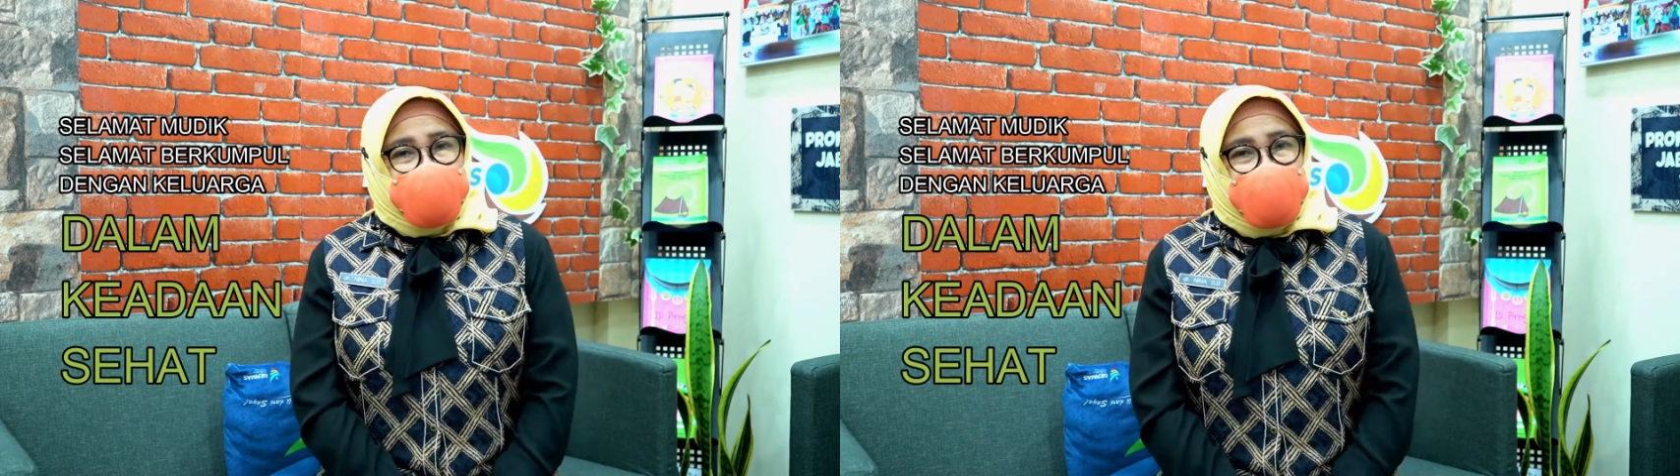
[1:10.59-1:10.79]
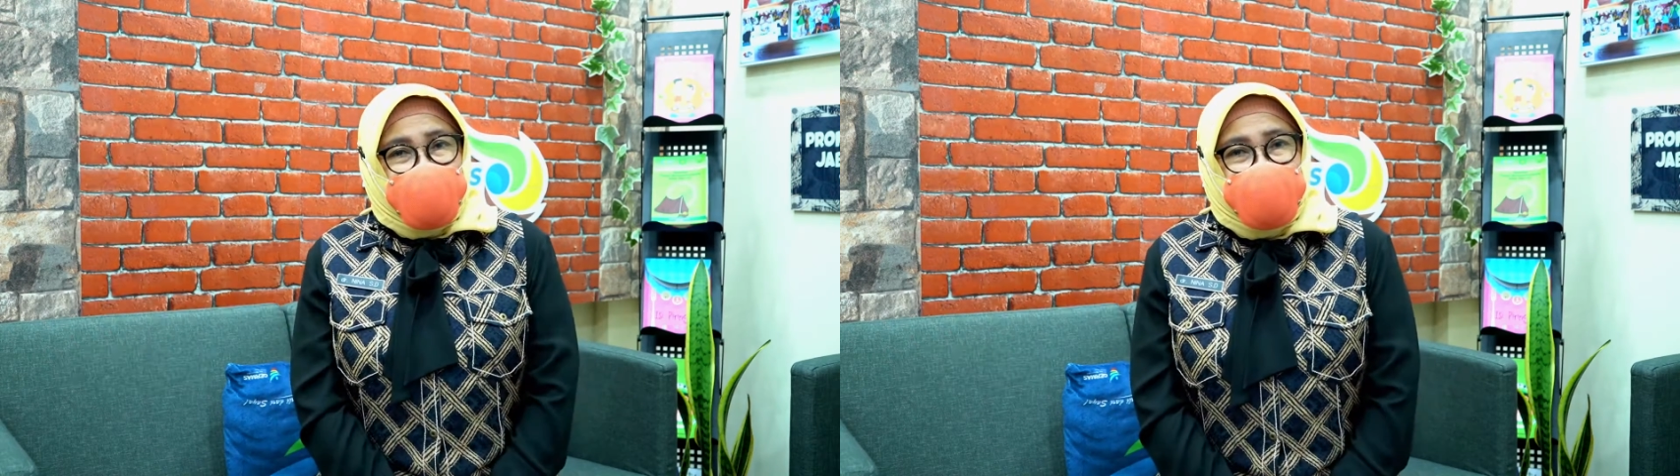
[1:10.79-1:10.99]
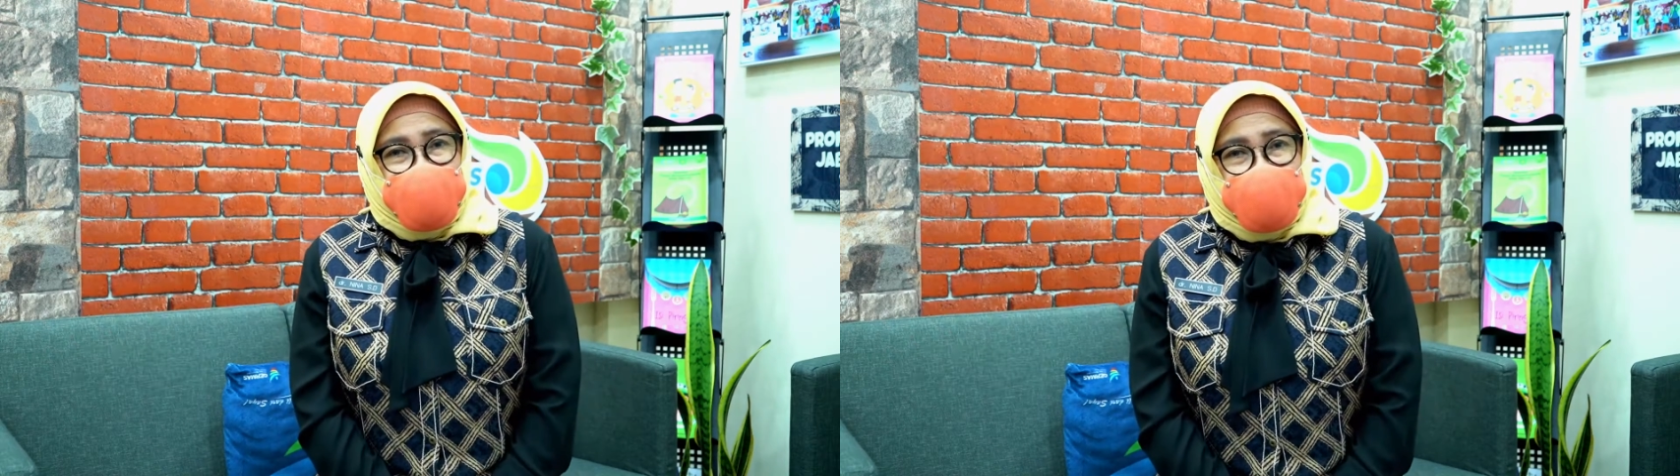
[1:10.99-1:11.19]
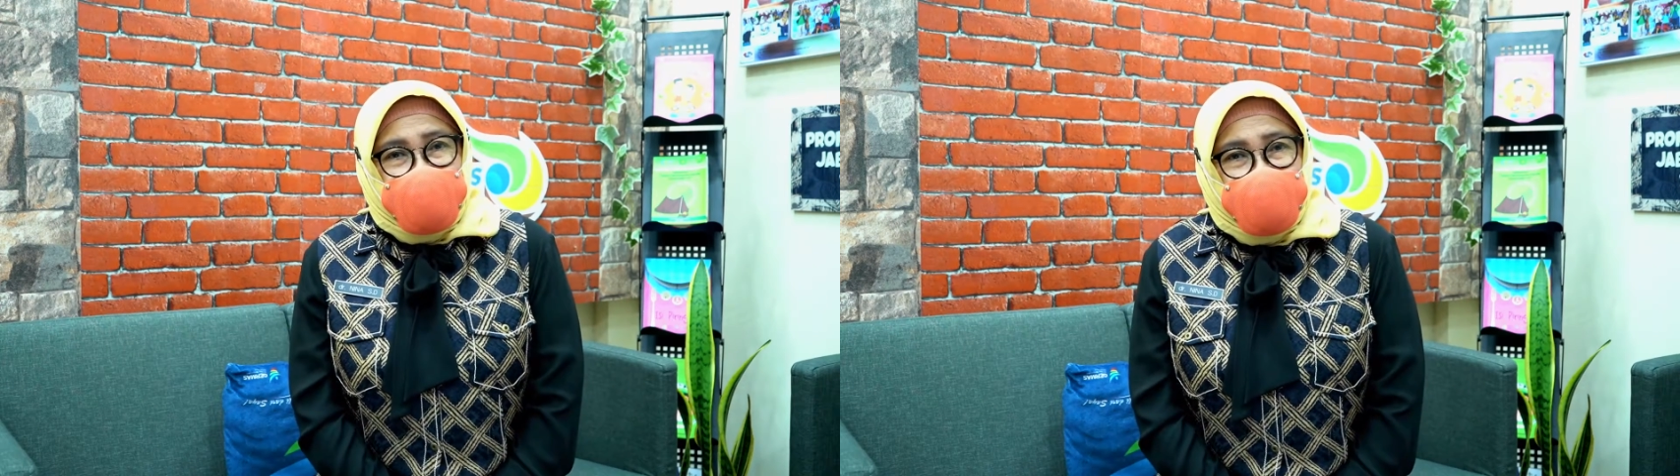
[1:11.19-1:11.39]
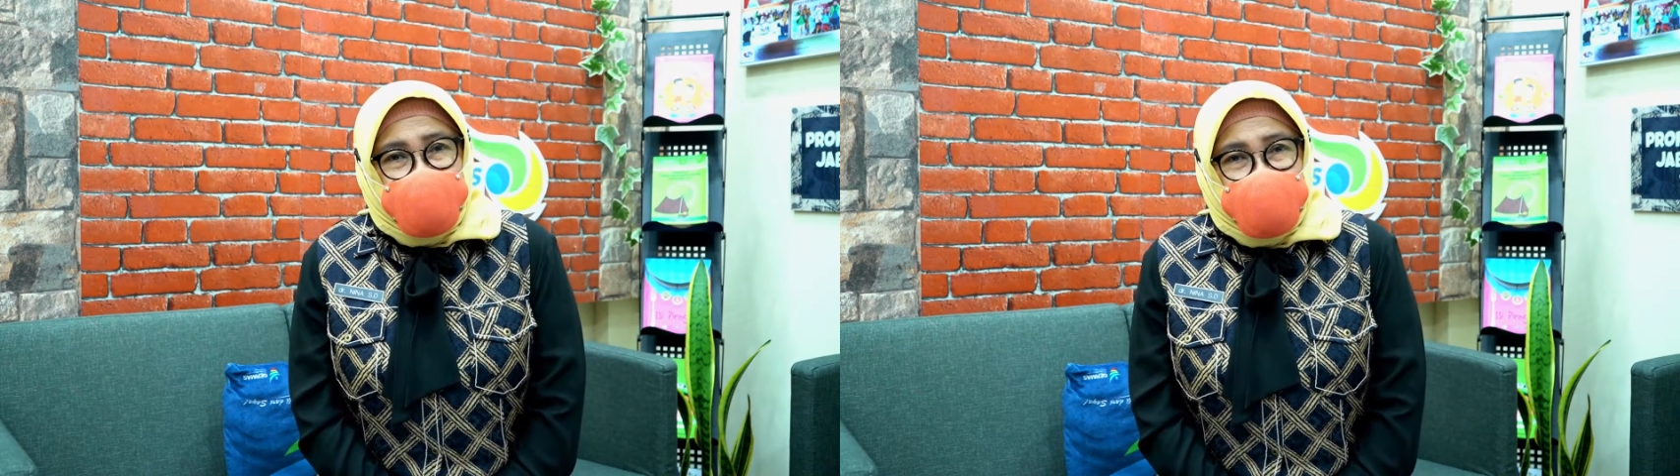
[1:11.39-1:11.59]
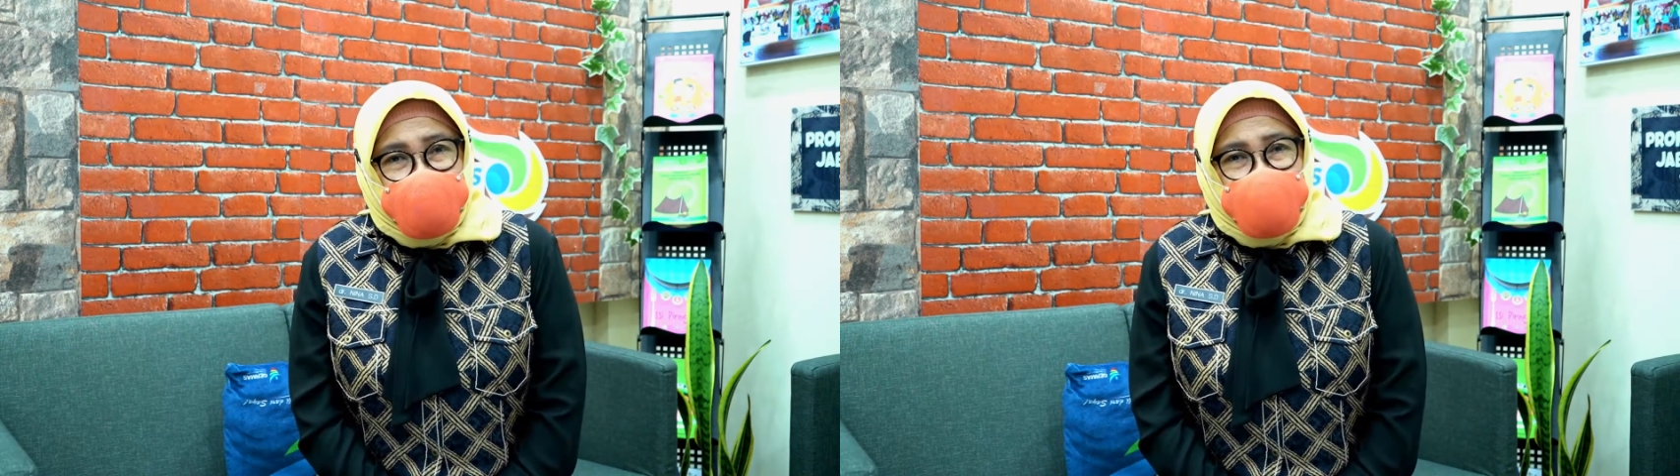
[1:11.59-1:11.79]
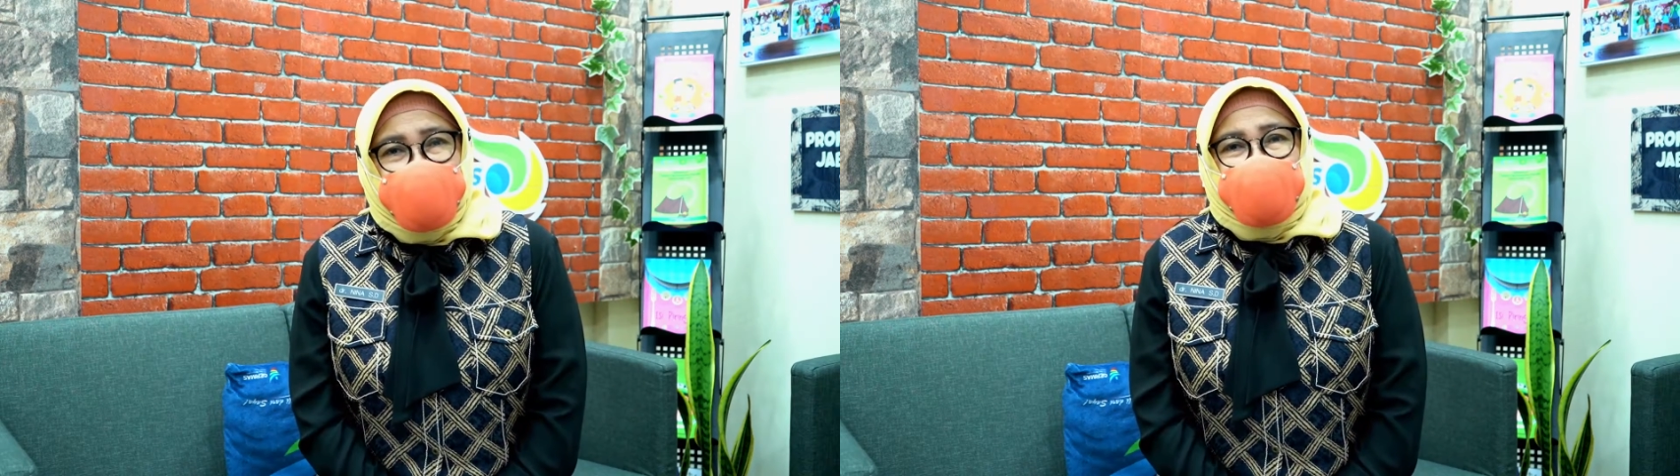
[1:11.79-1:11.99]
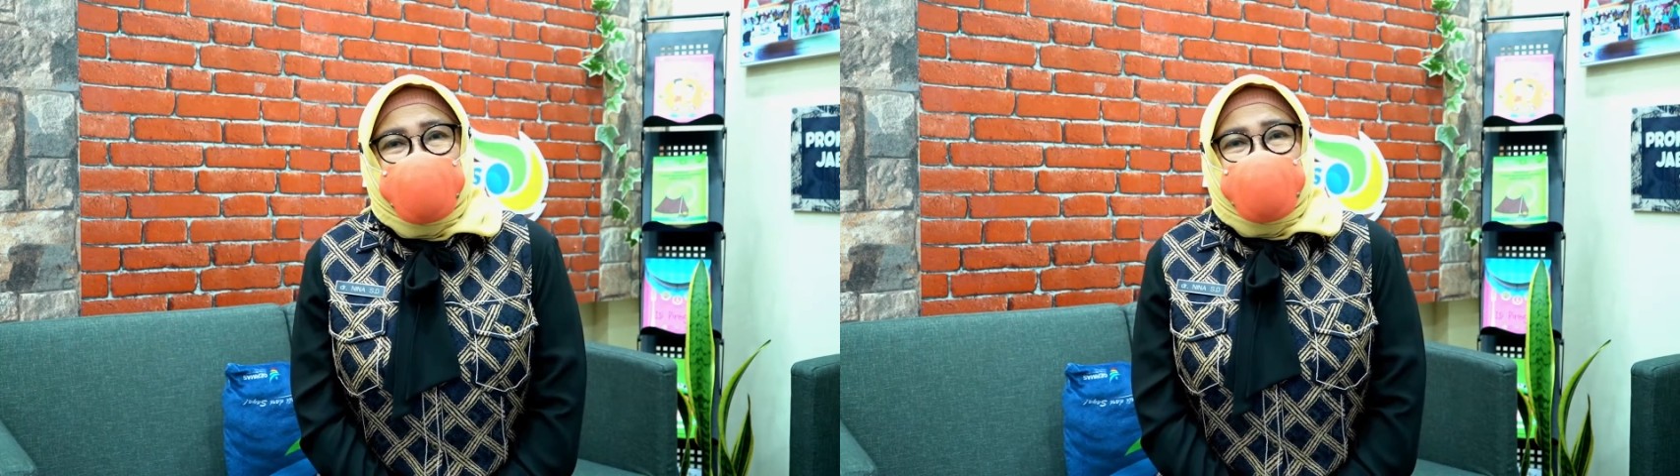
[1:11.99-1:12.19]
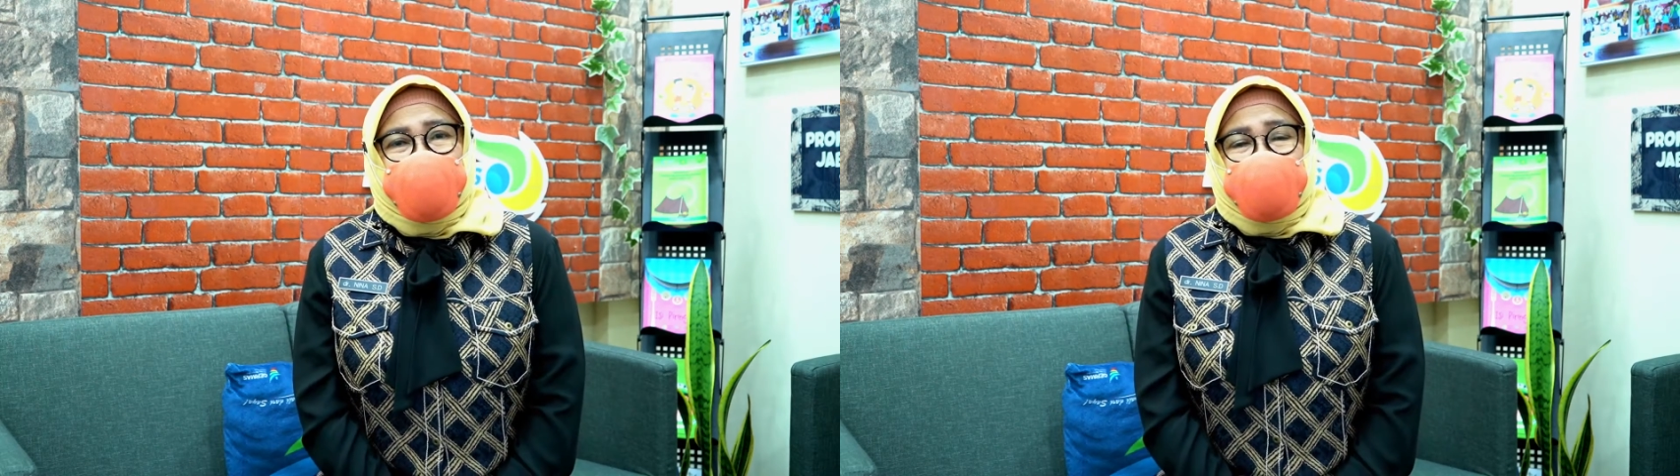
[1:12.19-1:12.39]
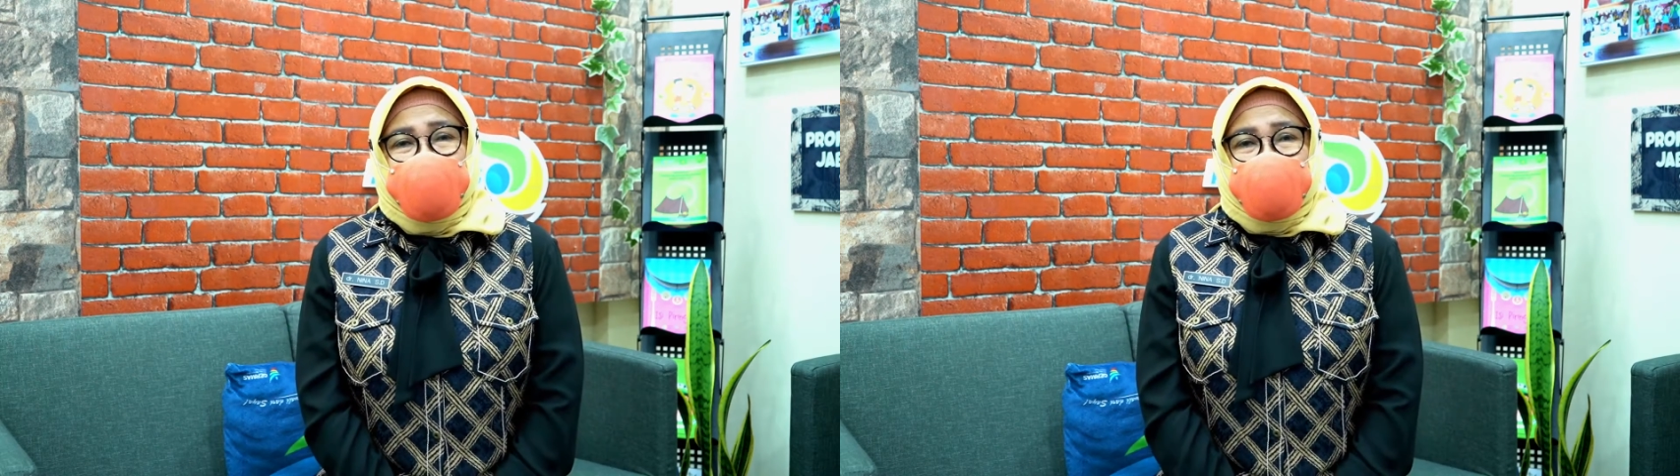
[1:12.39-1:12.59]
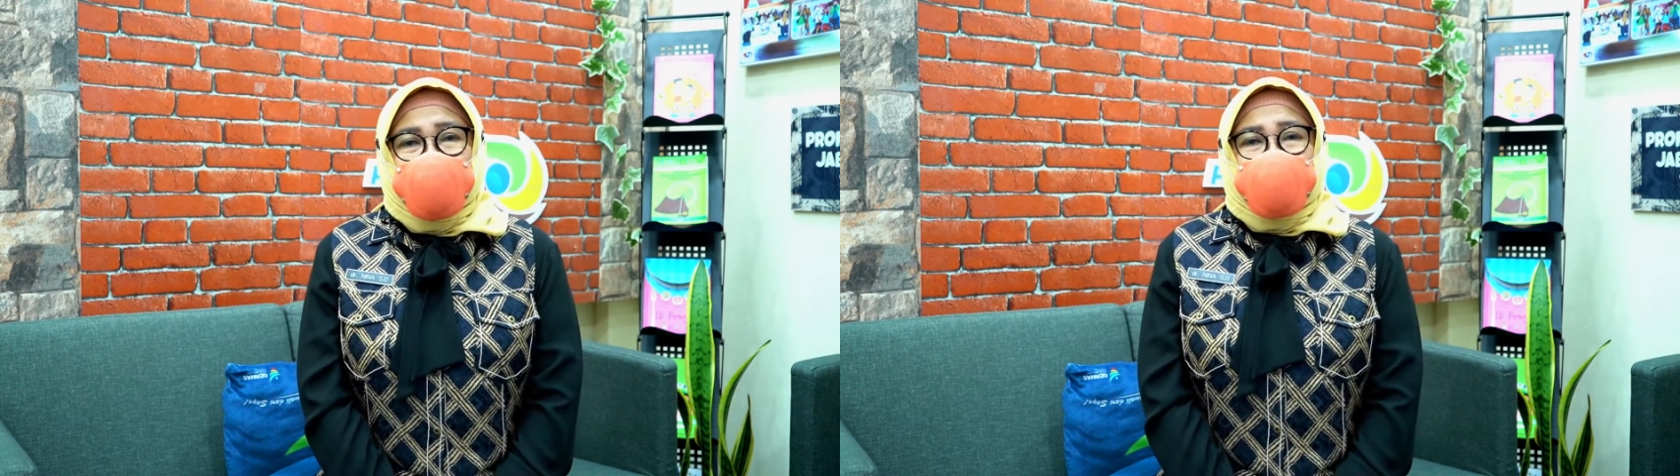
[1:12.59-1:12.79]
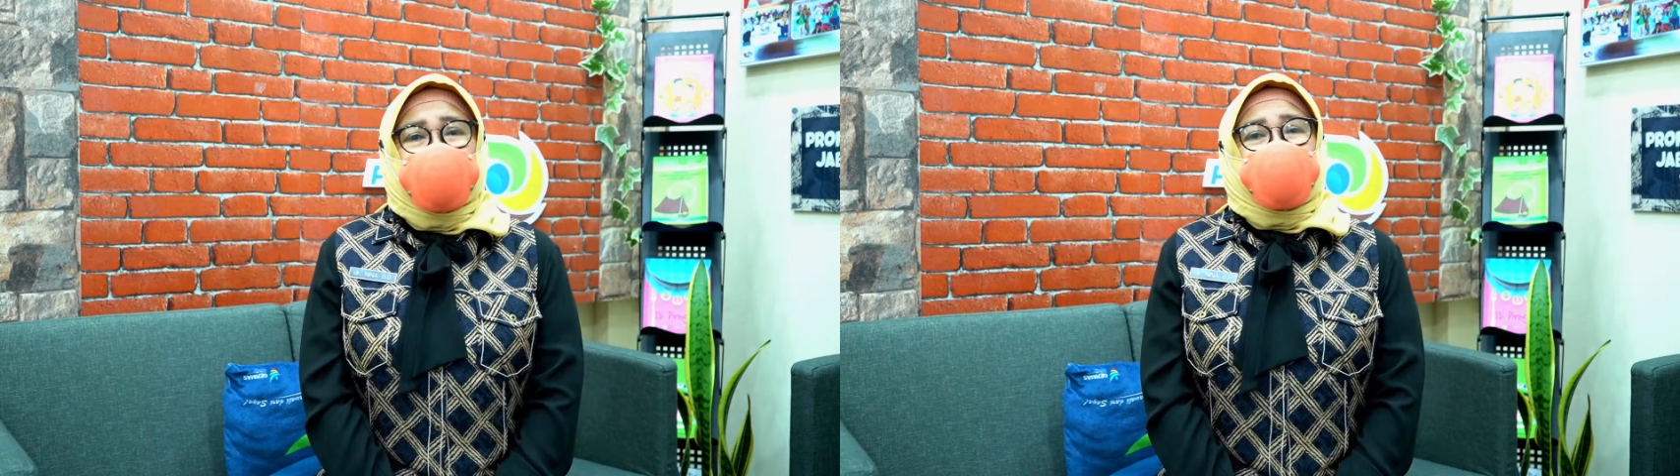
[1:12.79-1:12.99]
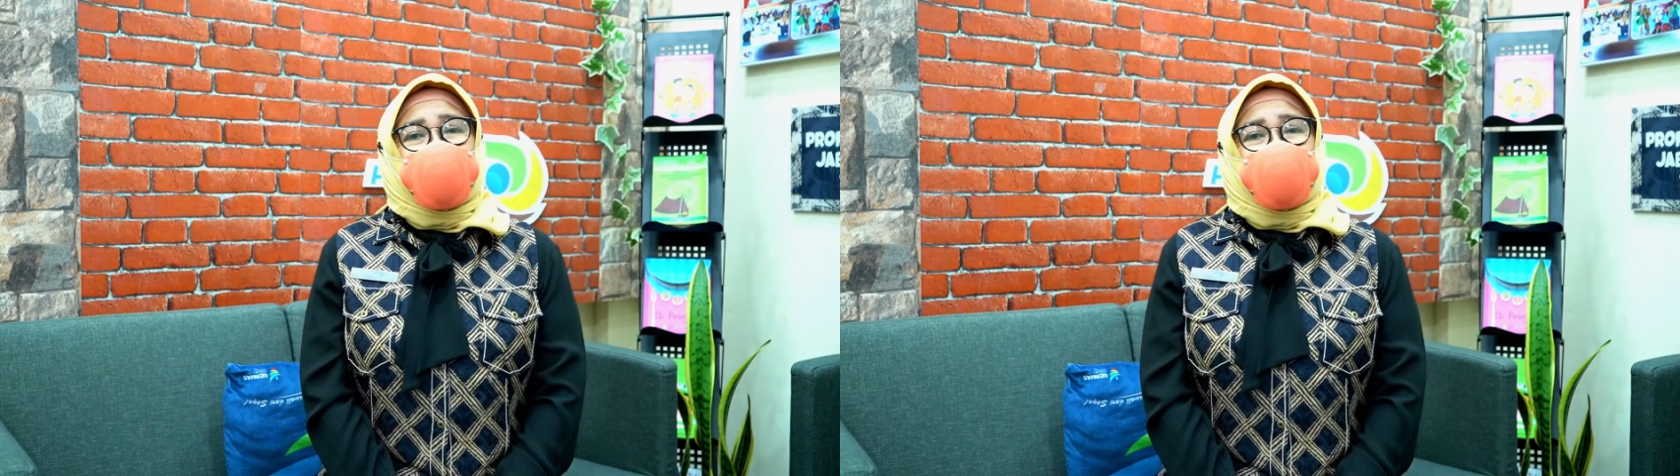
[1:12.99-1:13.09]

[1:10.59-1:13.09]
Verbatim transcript: Takobalallahu minna wa minkum.